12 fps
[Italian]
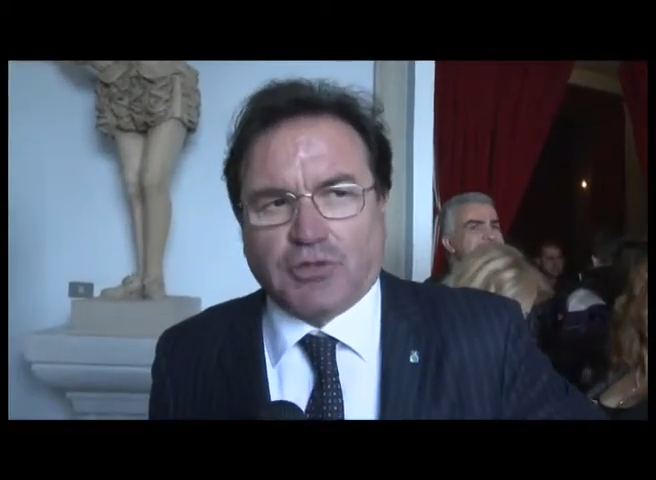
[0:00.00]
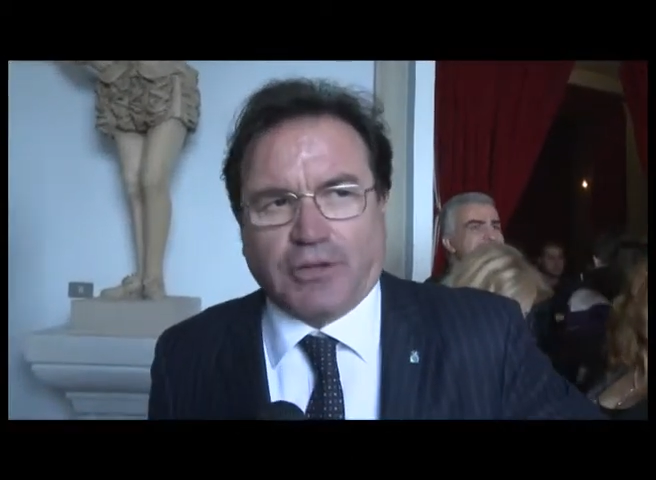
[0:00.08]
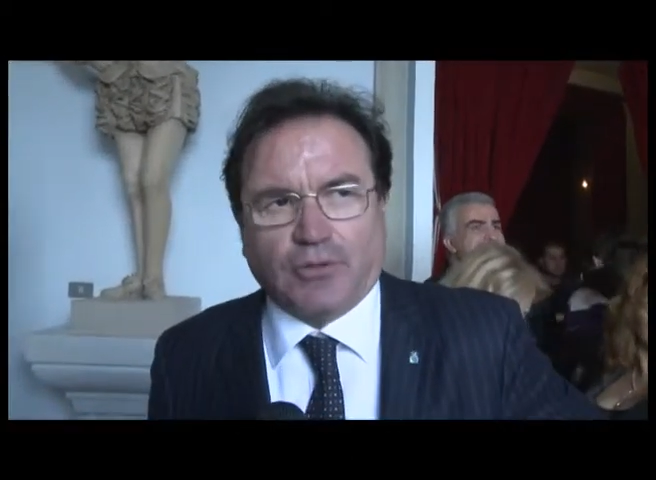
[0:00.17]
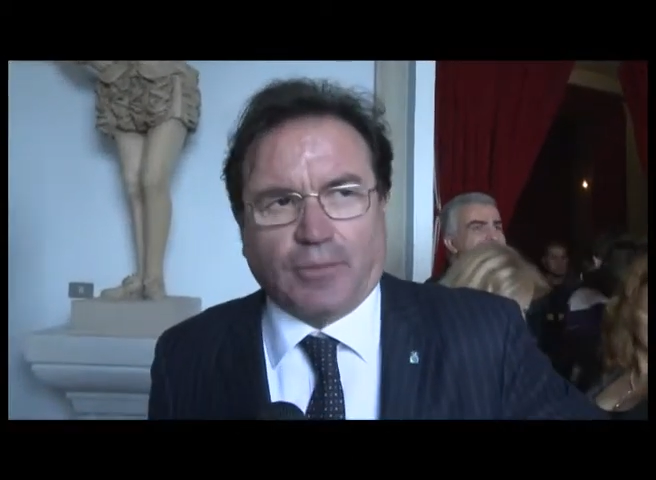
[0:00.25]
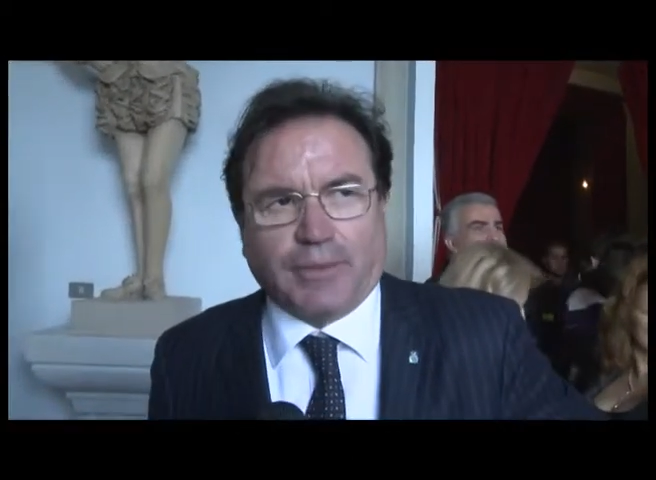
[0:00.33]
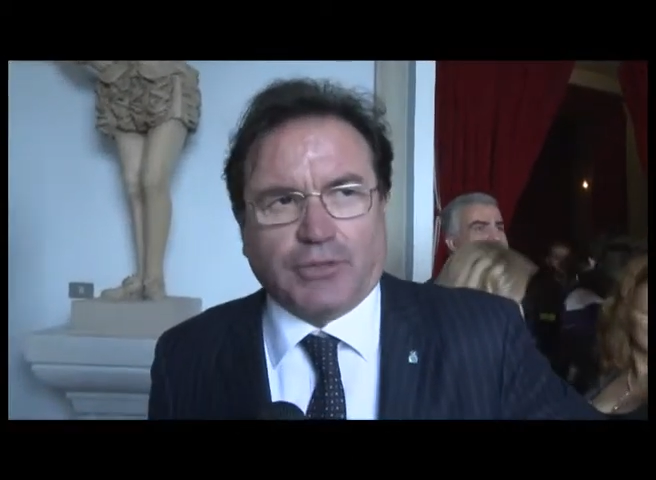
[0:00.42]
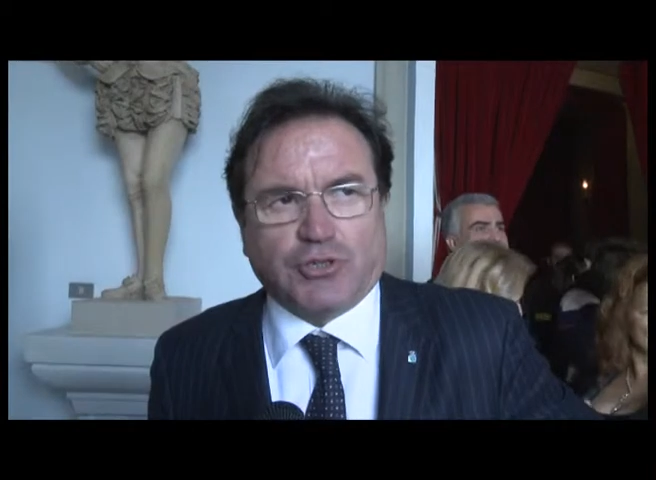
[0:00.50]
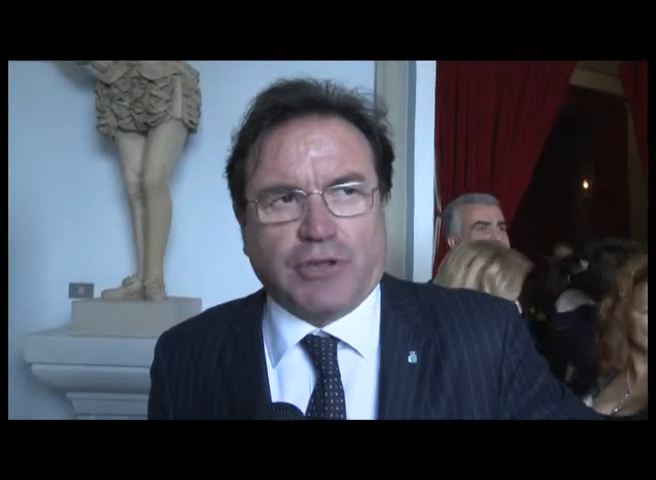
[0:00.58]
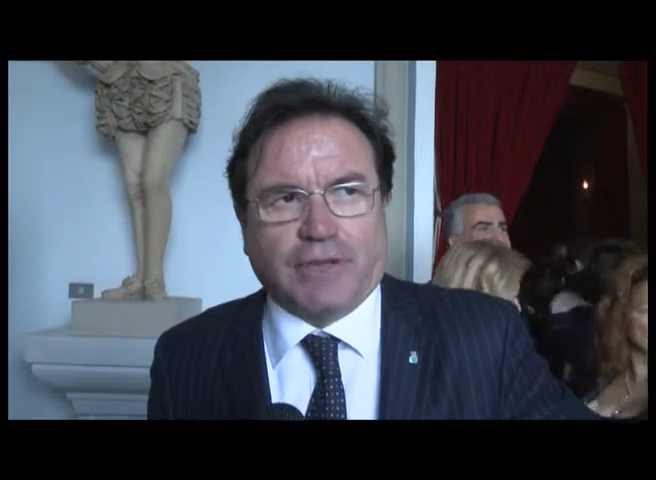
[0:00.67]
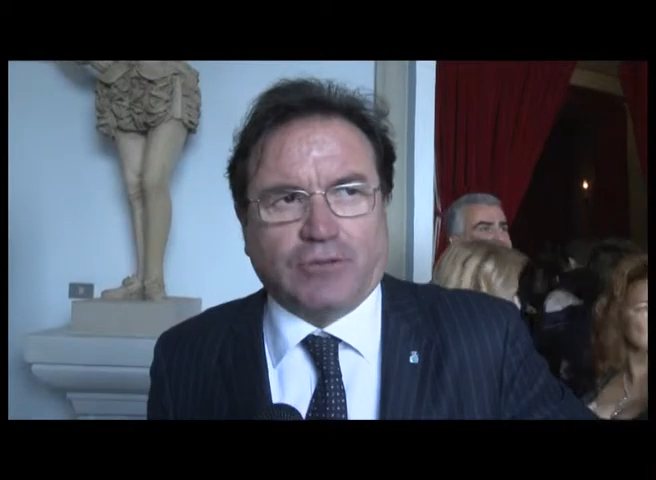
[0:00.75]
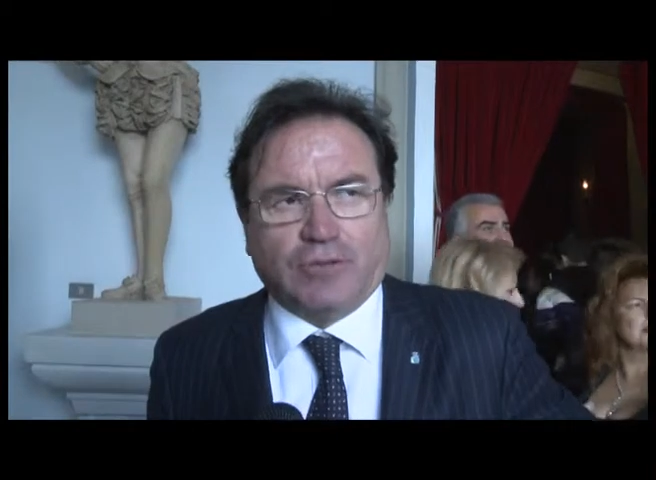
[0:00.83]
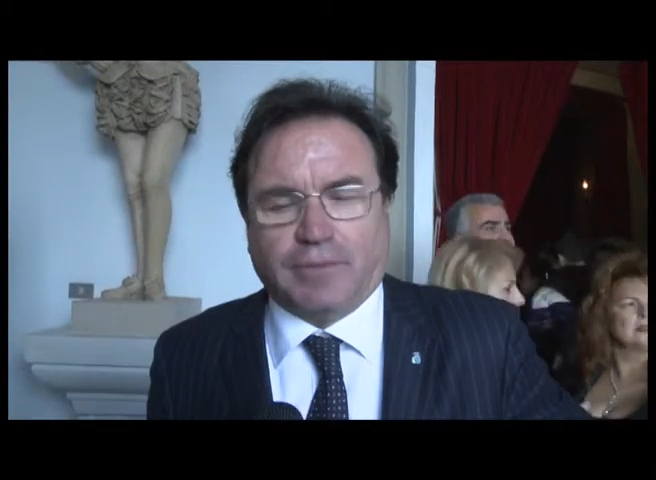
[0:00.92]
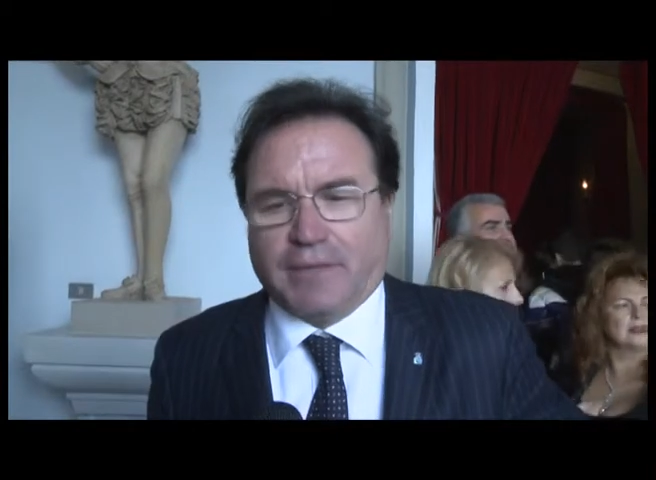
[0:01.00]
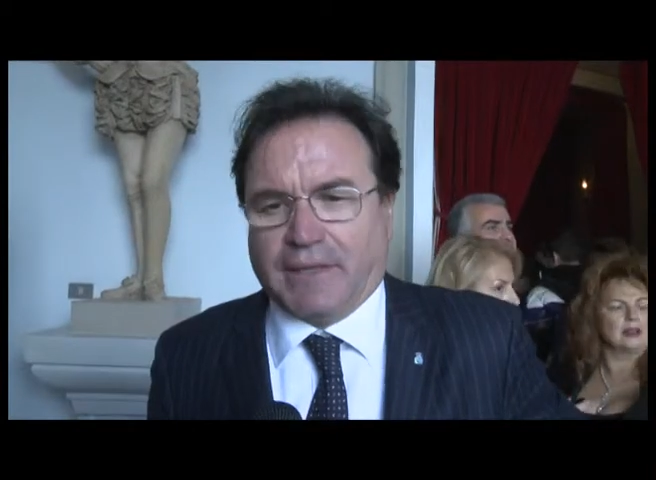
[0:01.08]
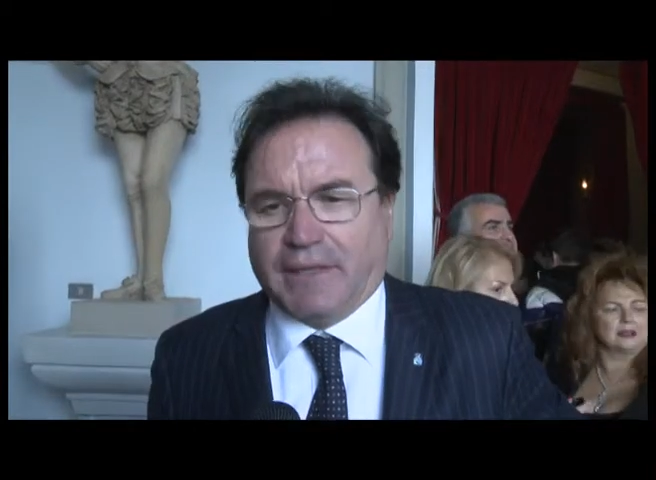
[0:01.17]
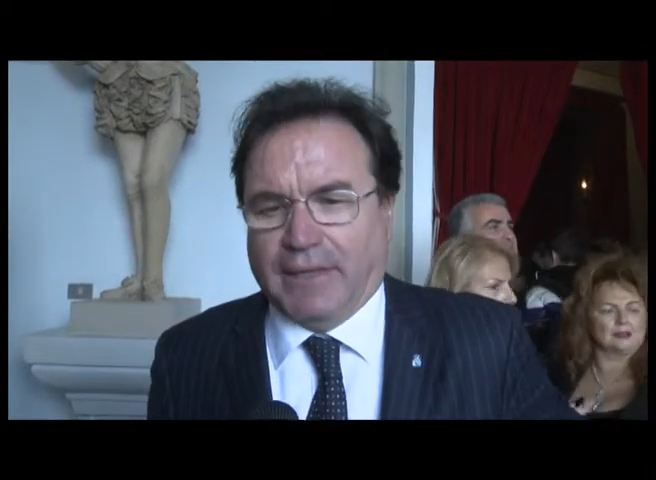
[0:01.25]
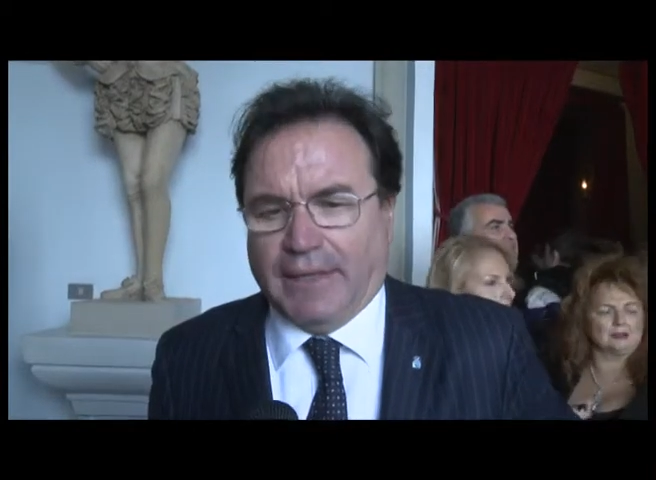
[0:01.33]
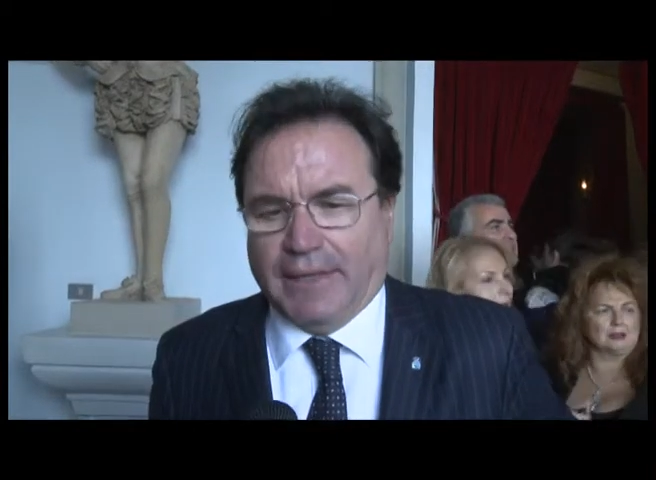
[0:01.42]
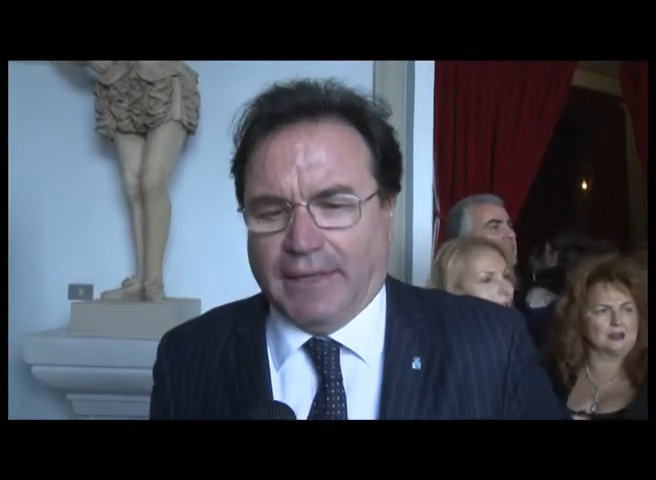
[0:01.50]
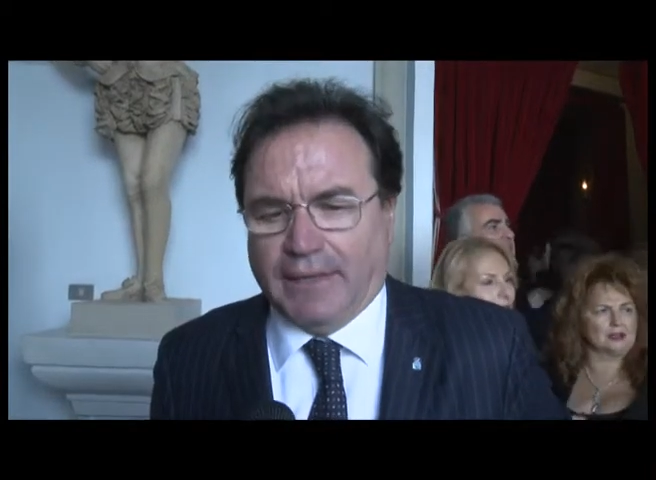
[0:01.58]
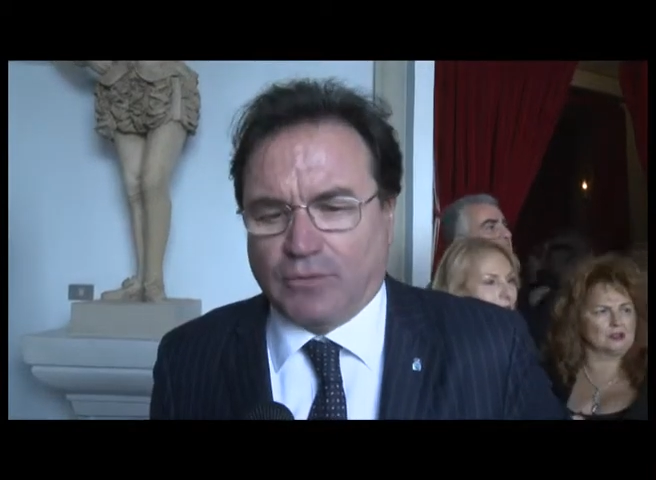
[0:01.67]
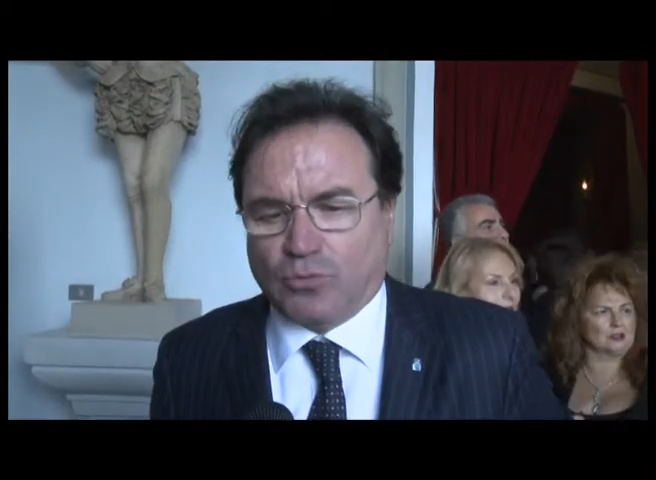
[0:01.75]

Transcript: 100% perché